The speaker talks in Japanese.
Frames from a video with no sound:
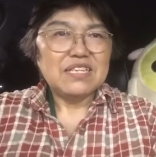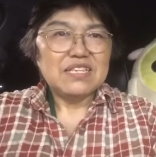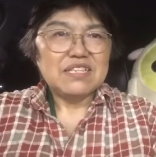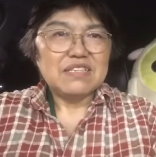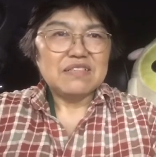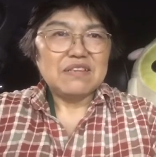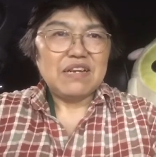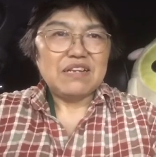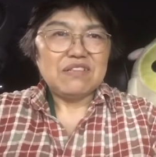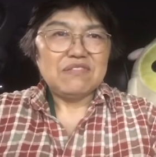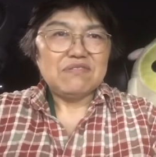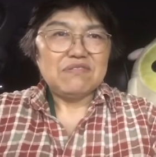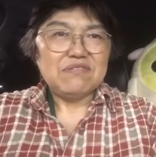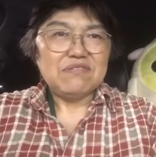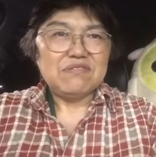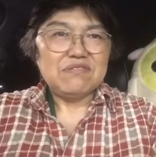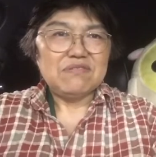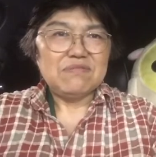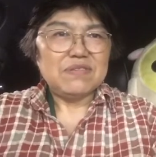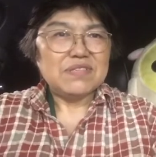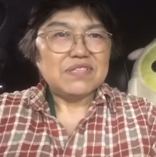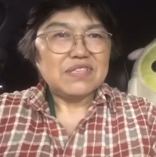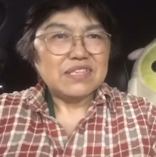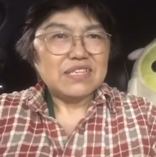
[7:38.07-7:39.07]
あ
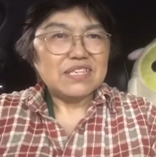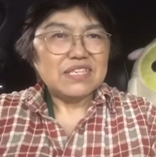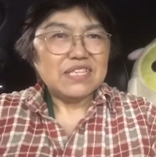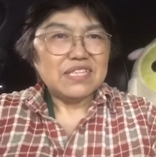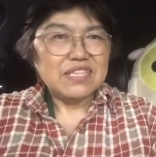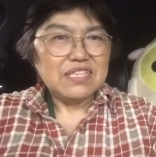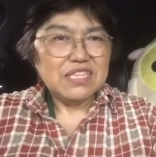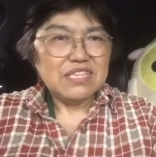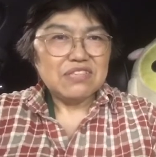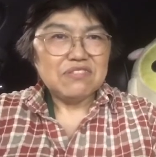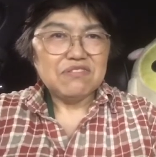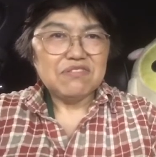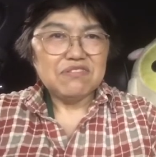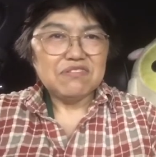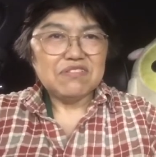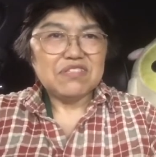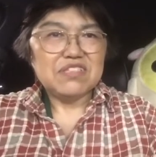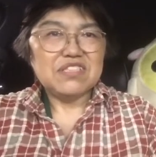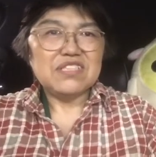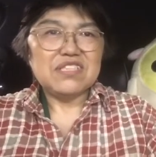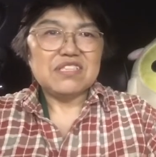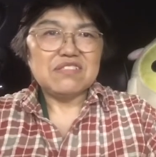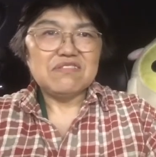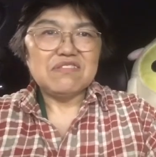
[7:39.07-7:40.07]
のおばちゃんがねニコっ
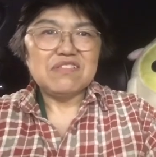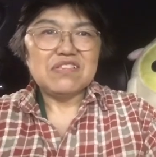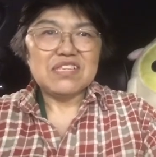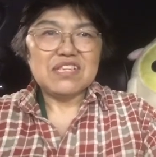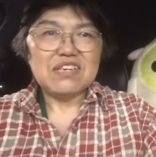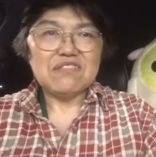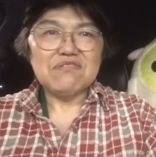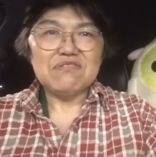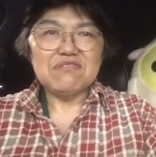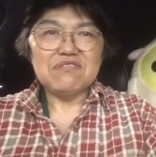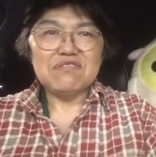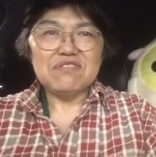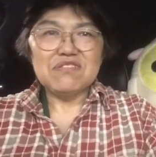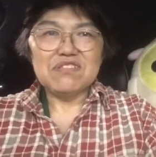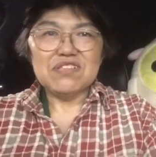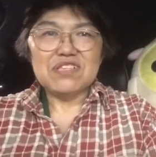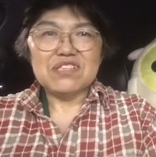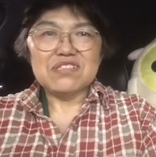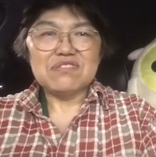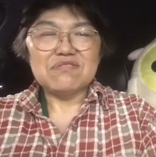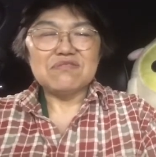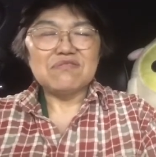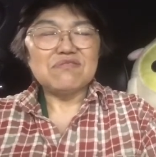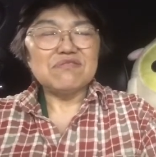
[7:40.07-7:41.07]
てしてくれたことっていう
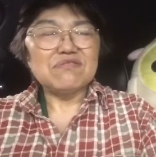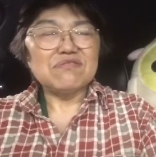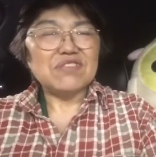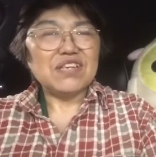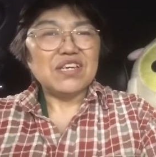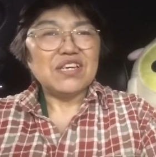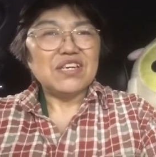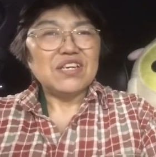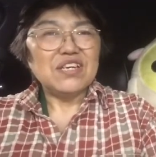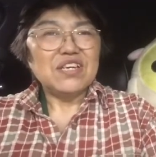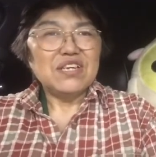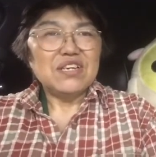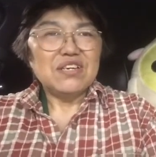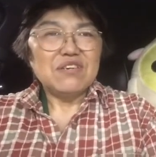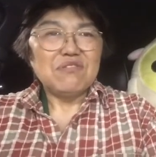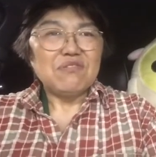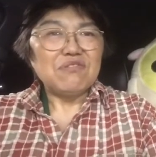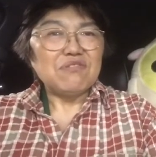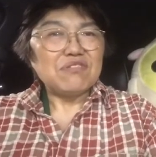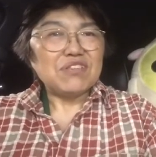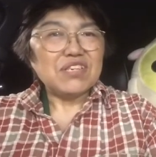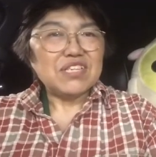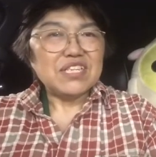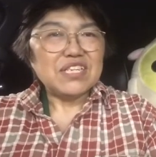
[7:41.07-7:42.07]
のはすごくね
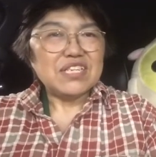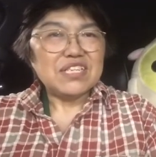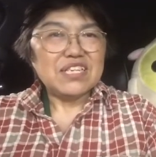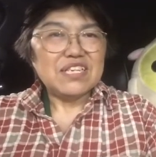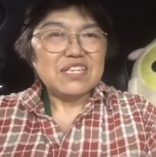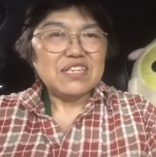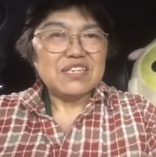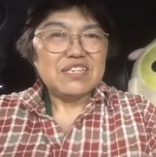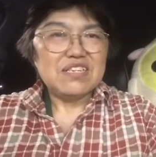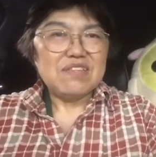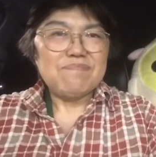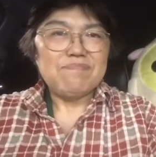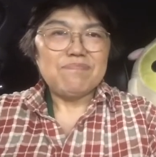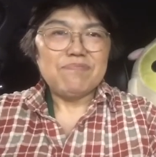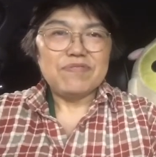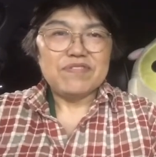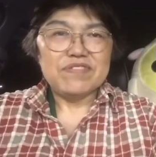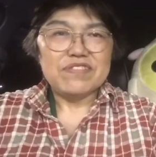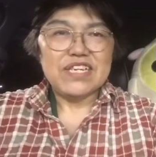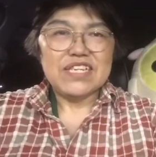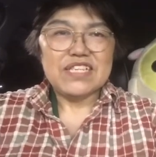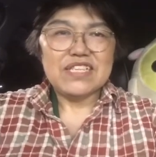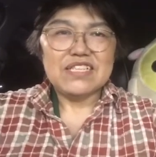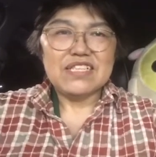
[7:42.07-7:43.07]
大きなね一
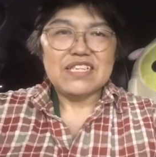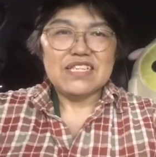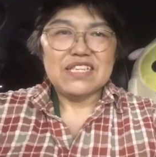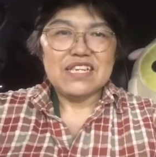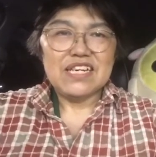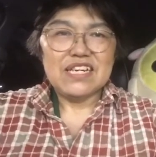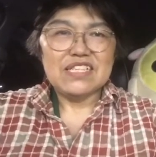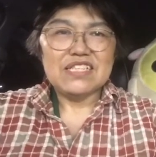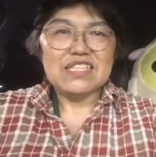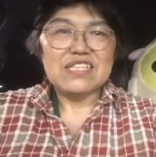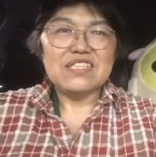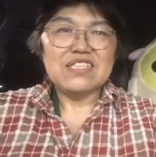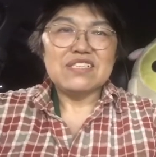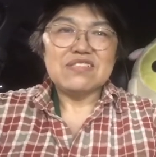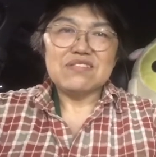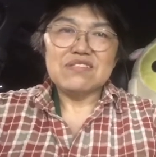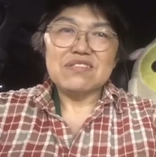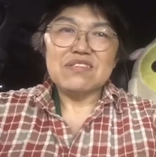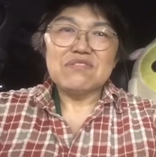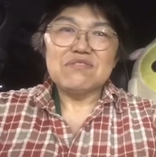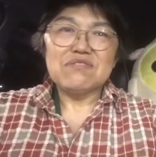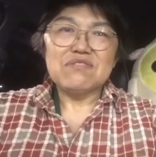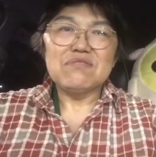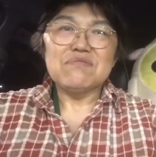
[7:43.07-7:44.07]
歩だったななんて
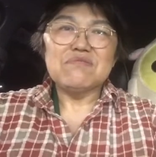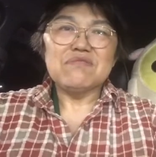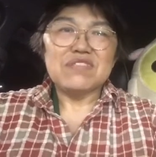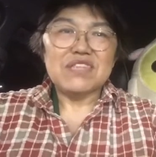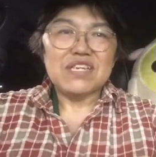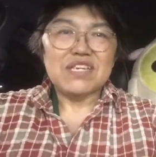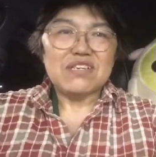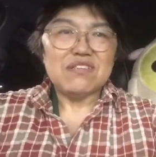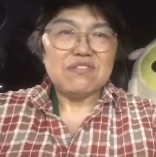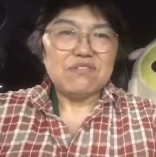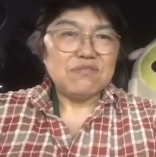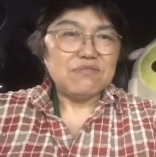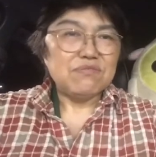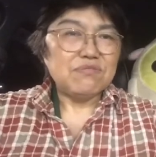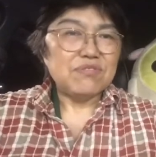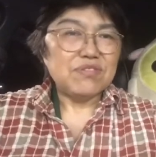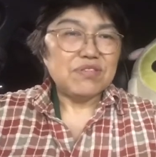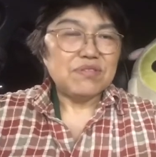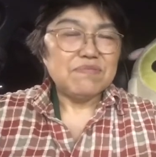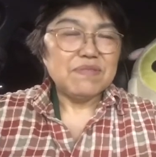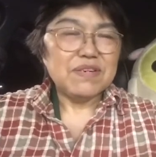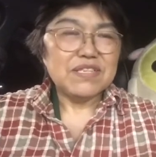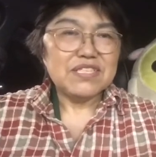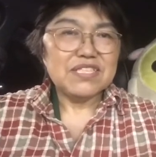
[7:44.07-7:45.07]
そんなこともね
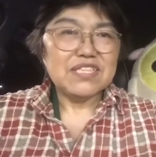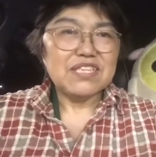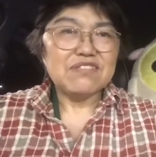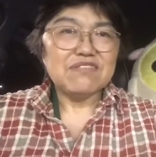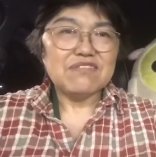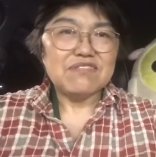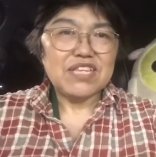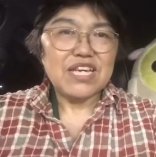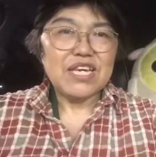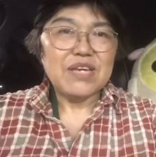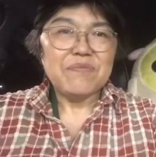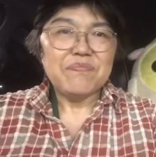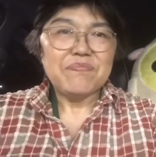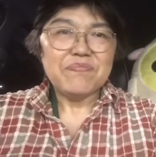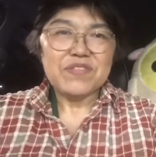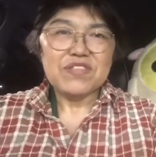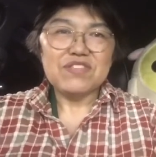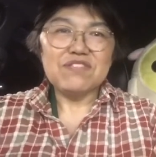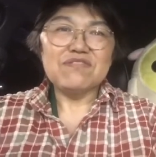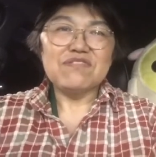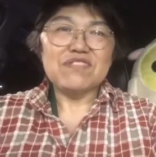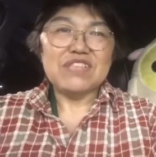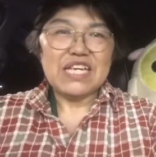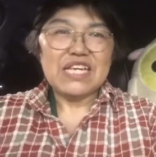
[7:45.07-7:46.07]
思いましたので
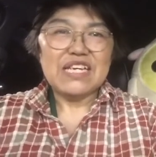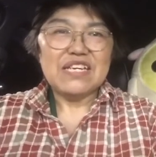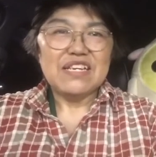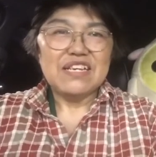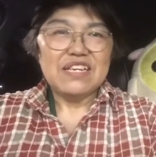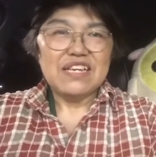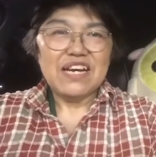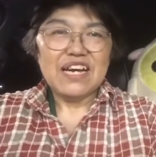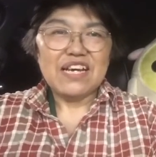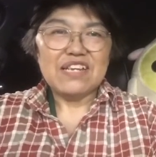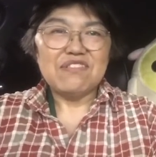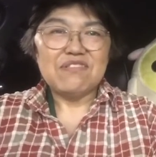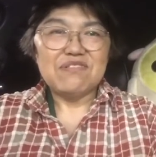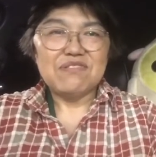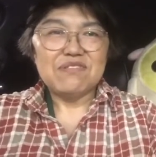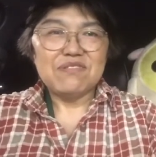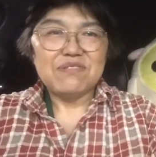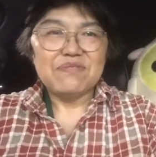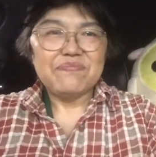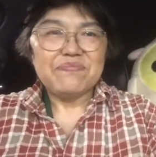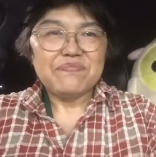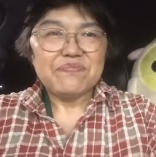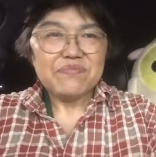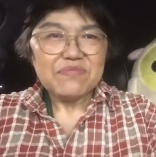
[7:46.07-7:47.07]
ちょっとねあ
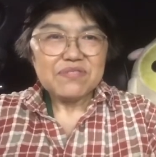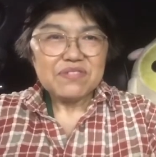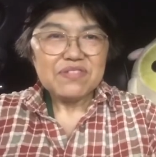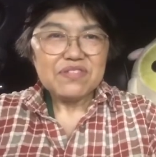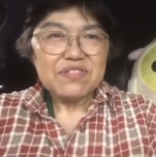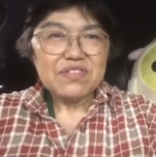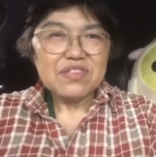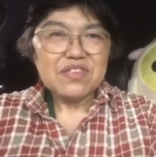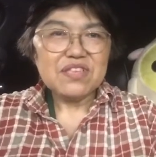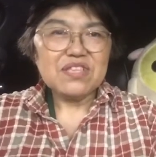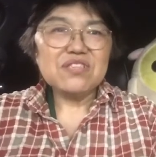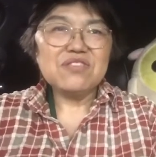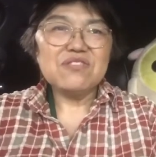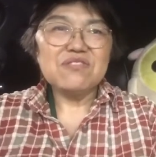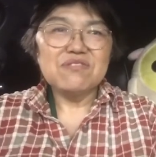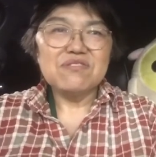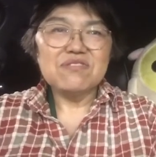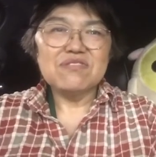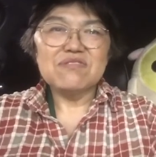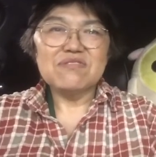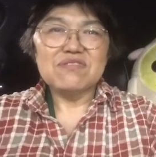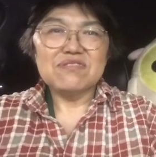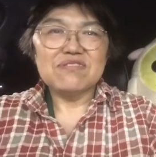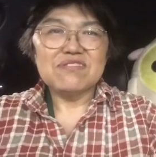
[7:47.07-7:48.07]
の今
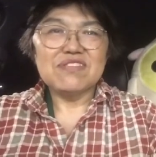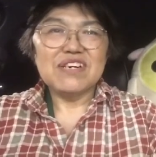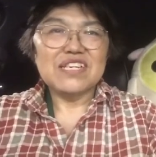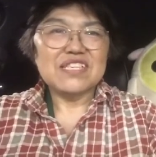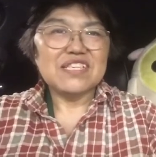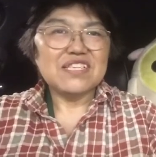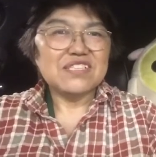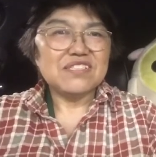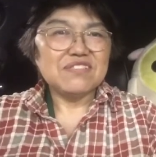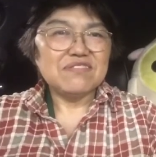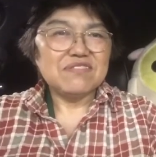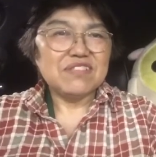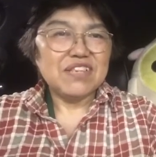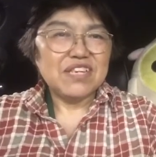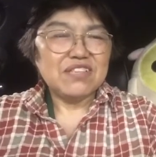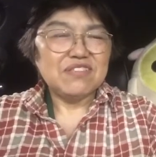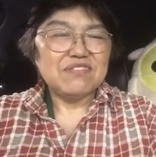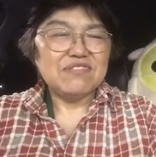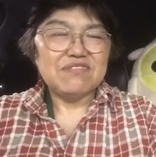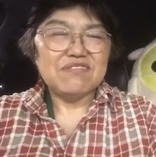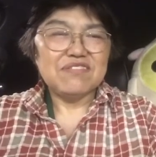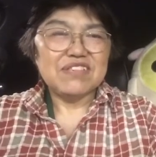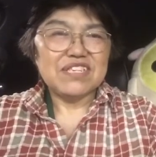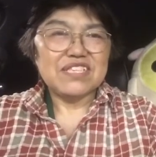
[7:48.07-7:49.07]
日この話をね
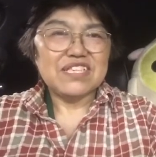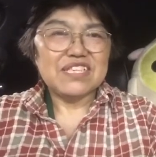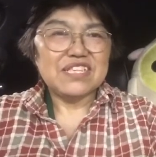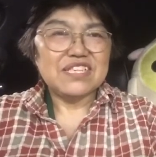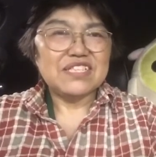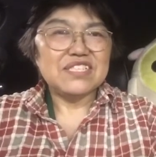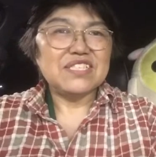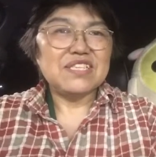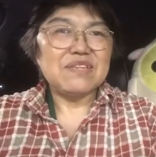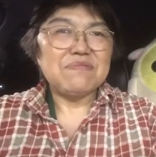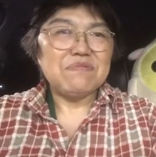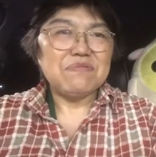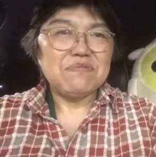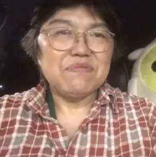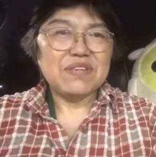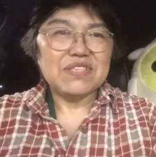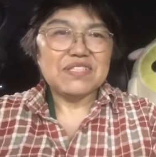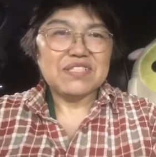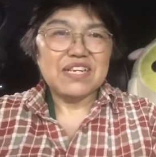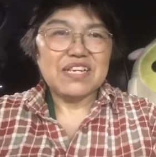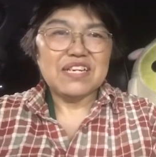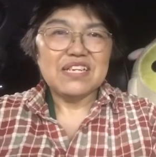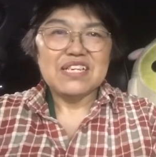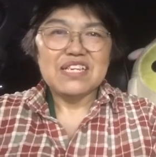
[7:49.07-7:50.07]
動画でしてみま
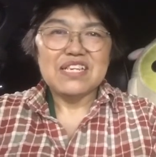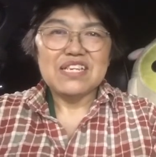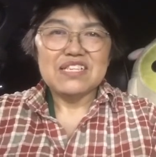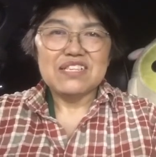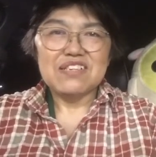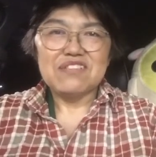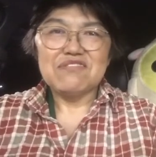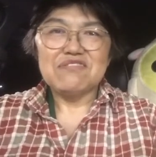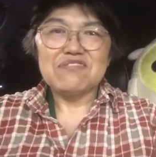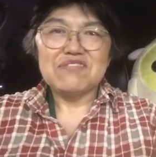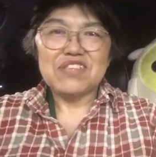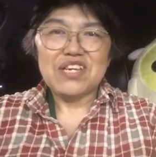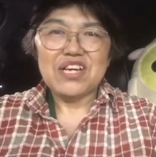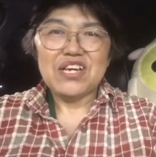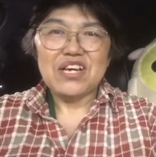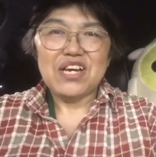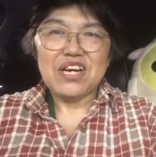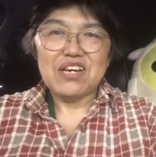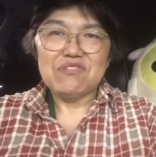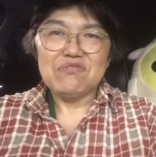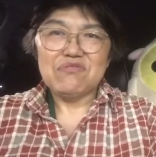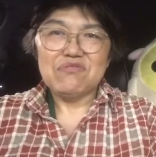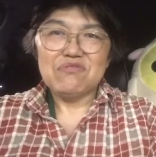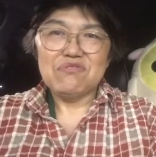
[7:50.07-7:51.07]
したなのでね
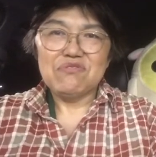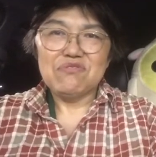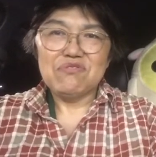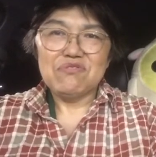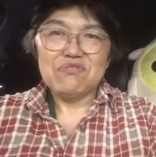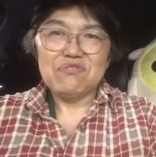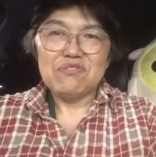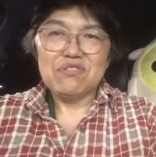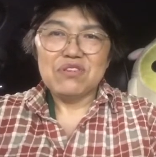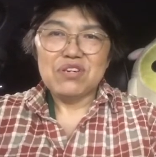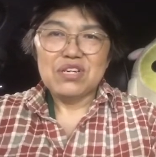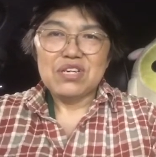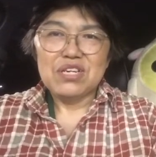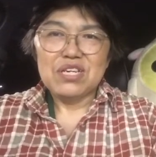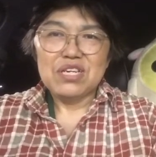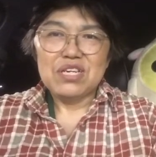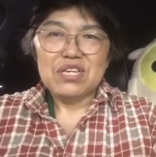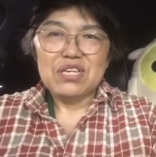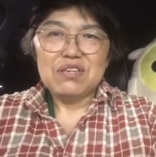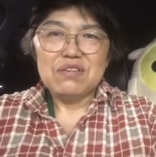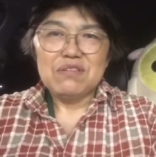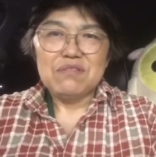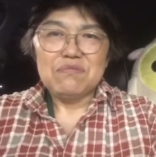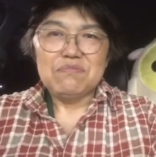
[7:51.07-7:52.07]
あの
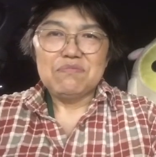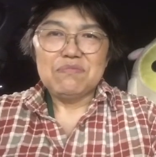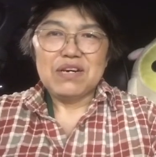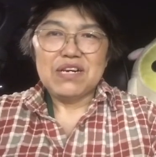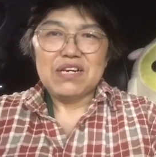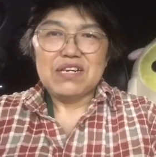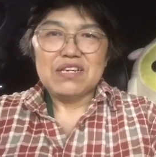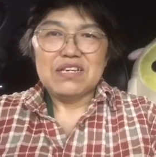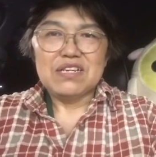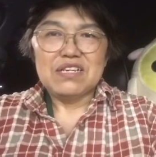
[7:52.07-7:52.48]
まあ